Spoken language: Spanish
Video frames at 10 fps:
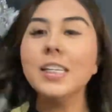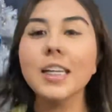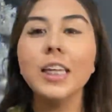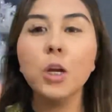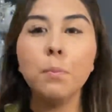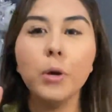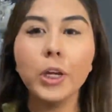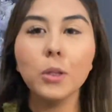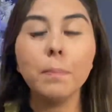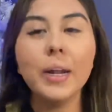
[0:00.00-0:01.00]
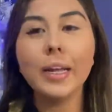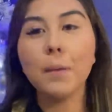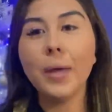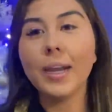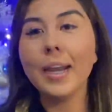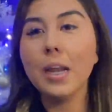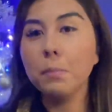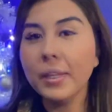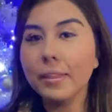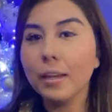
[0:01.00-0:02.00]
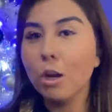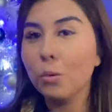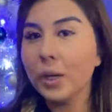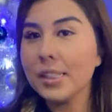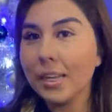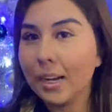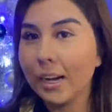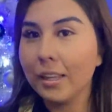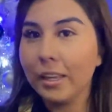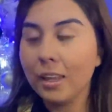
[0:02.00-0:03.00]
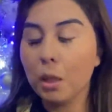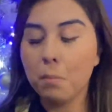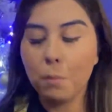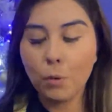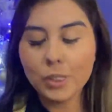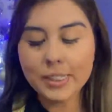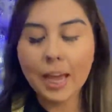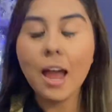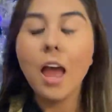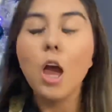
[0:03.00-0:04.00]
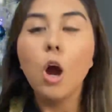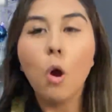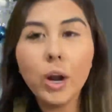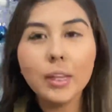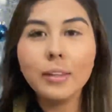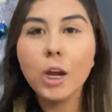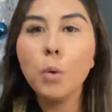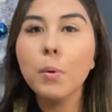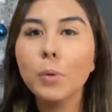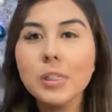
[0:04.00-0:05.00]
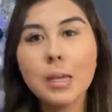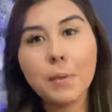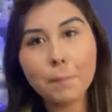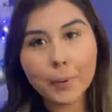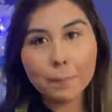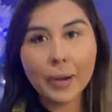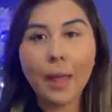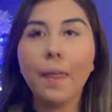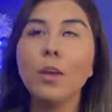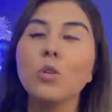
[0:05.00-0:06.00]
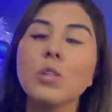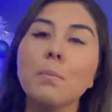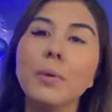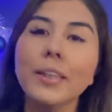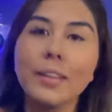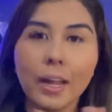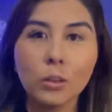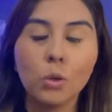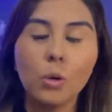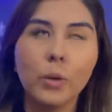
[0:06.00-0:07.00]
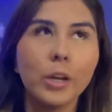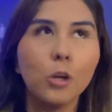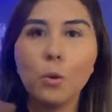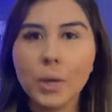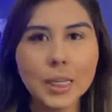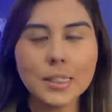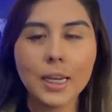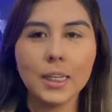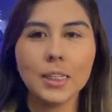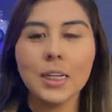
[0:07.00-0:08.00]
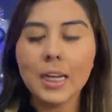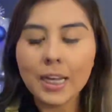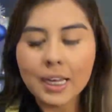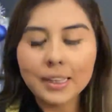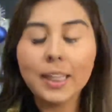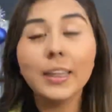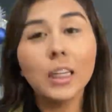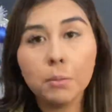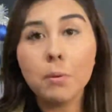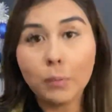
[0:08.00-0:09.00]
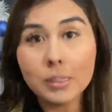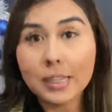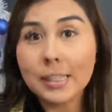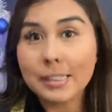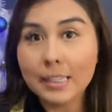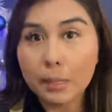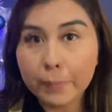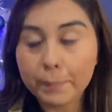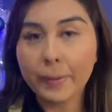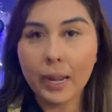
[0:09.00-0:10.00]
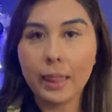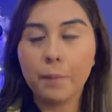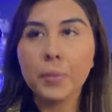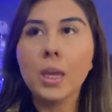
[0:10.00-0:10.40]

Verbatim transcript: retiré un poquito para que vean realmente que lo voy a sacar de aquí de mi bolsa. Ahorita traigo mi bolsa bien preparada. Yo siempre trato, aunque no vaya a salir, de tener mi bolsa así de preparada